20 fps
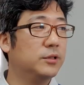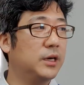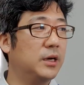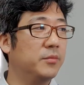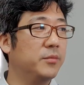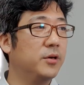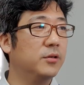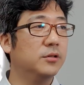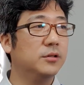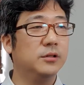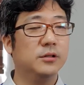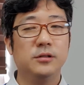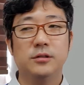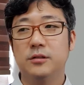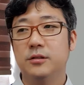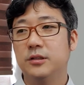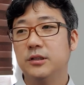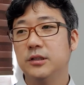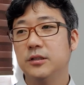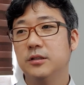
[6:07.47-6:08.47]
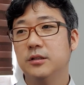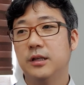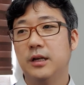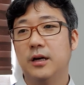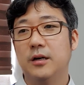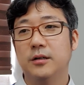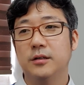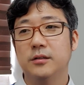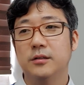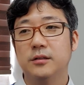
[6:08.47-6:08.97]
장면을
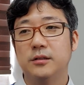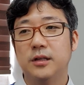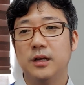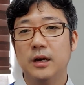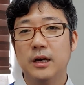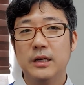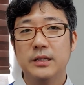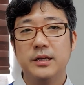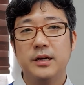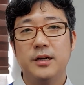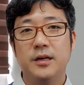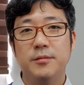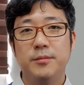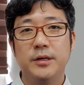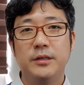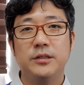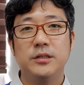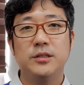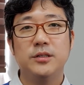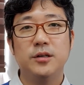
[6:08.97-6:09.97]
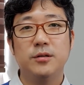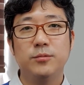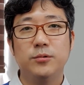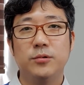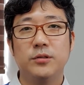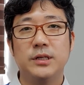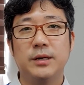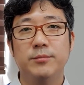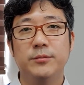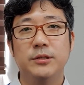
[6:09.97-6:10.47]
찍는다 그 사람의
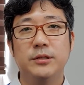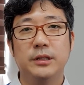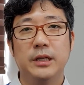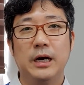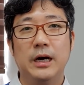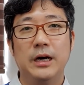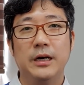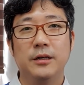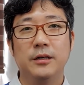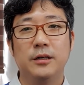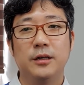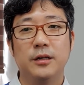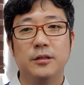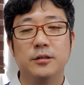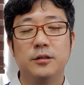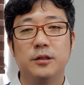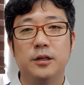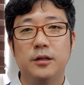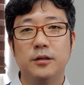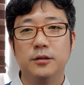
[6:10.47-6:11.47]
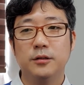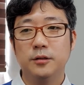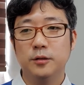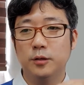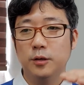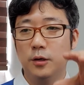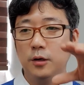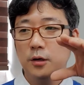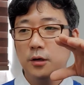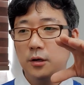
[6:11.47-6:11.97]
시점으로 잡는다 이렇게 했을 때는
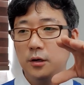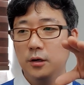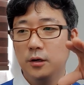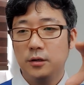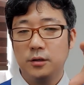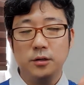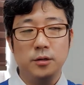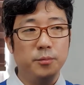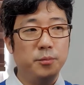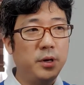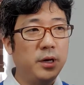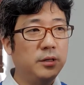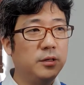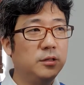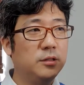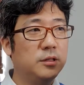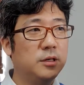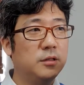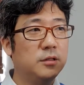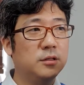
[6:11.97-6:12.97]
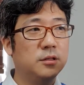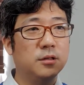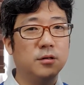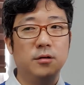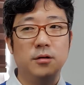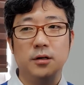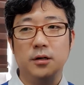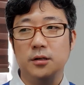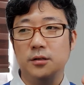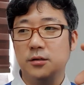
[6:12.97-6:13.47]
그런 패닝 샷이
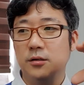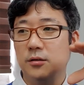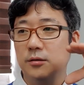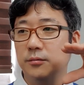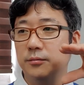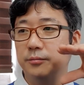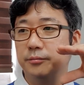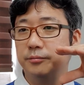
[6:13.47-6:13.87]
들어가겠죠